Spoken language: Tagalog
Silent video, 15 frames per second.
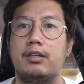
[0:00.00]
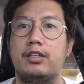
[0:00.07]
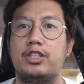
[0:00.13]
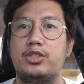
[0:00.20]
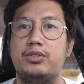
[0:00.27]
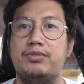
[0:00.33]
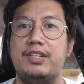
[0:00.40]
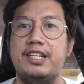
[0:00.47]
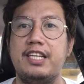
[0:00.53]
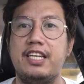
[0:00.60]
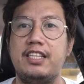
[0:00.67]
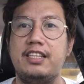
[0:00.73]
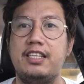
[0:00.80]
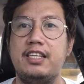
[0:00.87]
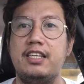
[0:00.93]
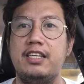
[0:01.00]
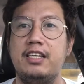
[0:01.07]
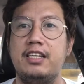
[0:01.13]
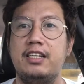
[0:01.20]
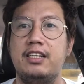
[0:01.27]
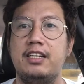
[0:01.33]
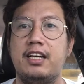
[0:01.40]

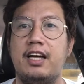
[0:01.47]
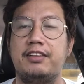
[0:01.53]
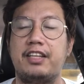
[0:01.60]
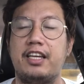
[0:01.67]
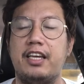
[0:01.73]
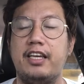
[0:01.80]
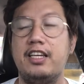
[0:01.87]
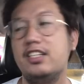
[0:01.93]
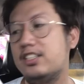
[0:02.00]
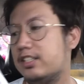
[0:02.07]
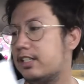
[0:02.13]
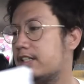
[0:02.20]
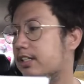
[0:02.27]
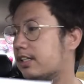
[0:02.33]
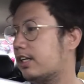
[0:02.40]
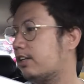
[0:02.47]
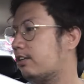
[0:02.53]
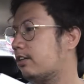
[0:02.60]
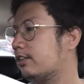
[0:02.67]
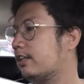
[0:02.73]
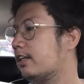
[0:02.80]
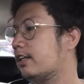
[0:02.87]
rejuvenating anti-aging
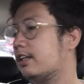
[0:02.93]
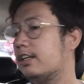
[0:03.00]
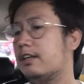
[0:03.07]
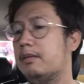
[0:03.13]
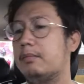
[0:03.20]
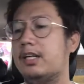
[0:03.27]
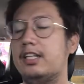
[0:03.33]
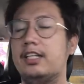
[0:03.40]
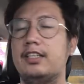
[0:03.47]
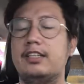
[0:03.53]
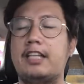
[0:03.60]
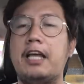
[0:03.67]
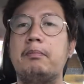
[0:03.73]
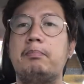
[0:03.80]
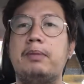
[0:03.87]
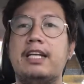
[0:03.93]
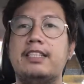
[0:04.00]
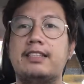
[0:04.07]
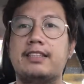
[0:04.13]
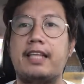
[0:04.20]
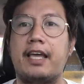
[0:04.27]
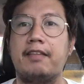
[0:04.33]
ganon ano 10
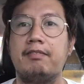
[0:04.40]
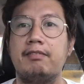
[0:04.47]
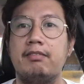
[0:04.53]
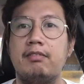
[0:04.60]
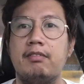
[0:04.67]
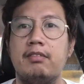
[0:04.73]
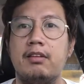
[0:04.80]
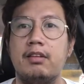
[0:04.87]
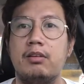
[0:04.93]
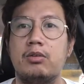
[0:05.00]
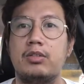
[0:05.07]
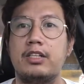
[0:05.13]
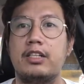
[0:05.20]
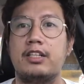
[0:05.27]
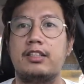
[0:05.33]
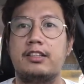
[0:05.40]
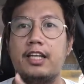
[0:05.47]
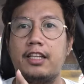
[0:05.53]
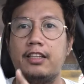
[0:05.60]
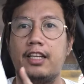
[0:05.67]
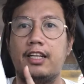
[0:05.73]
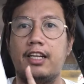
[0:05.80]
plus 10 kunyan
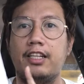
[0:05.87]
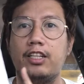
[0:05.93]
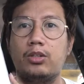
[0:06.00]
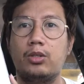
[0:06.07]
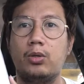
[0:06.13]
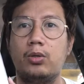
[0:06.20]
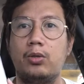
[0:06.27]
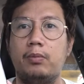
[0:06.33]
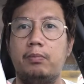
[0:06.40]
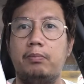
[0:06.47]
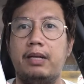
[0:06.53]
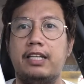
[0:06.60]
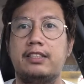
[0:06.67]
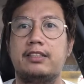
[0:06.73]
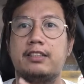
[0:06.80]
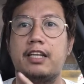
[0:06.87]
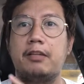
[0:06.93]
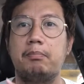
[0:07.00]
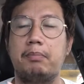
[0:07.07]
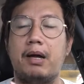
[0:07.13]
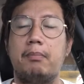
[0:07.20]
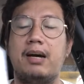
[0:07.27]
10 na ganito plus
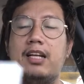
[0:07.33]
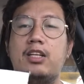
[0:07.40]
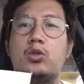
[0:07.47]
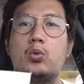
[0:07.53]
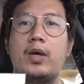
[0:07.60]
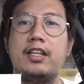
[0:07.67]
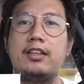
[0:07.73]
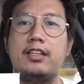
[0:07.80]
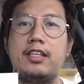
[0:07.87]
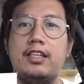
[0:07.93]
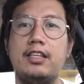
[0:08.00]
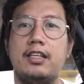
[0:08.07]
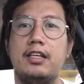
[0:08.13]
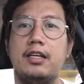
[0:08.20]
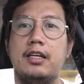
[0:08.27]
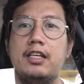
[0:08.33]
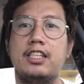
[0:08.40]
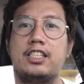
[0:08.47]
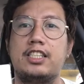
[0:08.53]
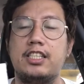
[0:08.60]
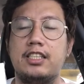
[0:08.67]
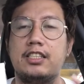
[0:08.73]
10 pa bali 20
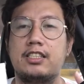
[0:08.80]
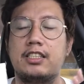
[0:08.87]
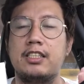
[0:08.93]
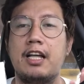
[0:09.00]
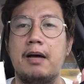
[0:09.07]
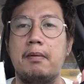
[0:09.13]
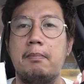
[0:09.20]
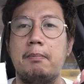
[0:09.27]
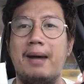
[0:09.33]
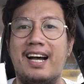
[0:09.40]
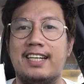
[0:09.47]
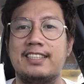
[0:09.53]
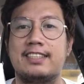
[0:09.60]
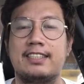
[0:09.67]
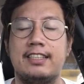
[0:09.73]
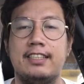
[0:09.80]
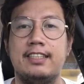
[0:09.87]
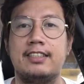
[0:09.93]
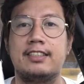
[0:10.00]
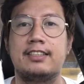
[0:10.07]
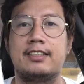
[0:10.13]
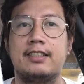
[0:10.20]
sheets na mask
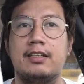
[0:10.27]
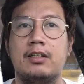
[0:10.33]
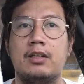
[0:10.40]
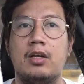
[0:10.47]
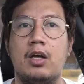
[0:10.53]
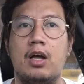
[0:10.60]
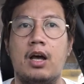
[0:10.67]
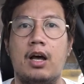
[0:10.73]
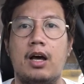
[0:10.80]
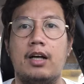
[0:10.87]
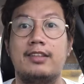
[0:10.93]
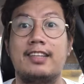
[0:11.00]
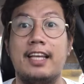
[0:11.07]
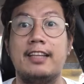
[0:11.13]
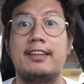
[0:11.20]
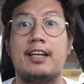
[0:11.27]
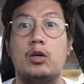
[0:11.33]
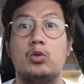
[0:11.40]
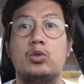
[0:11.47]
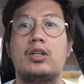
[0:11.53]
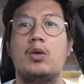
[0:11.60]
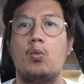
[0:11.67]
is uh,
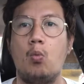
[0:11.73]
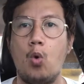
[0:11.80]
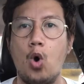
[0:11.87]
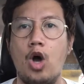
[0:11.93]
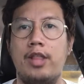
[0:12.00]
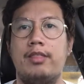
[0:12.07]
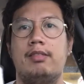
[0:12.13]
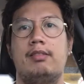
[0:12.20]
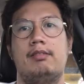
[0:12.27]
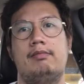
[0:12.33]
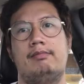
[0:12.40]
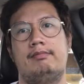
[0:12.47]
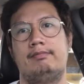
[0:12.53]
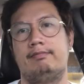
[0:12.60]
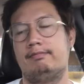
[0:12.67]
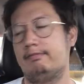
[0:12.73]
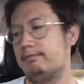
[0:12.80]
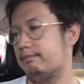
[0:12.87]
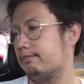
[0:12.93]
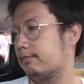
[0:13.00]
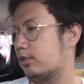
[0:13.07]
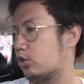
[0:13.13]
10,000 won
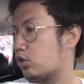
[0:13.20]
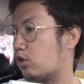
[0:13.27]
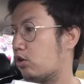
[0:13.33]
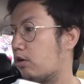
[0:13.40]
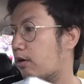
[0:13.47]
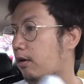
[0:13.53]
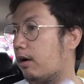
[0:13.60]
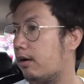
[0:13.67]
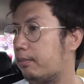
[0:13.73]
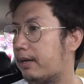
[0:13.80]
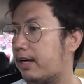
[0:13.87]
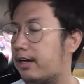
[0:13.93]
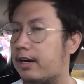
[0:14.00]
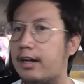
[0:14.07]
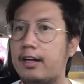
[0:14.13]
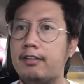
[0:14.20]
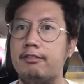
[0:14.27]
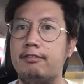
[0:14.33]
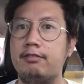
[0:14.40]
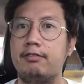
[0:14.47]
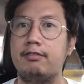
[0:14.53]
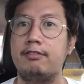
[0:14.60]
so parang
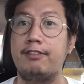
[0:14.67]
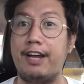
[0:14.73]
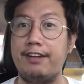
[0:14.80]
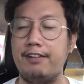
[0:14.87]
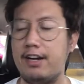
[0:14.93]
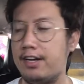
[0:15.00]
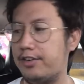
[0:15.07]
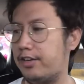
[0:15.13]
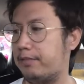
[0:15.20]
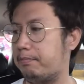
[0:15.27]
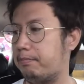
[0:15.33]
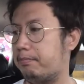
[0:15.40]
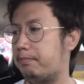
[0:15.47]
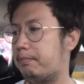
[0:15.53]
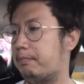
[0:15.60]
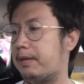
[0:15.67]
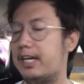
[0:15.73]
ah, 500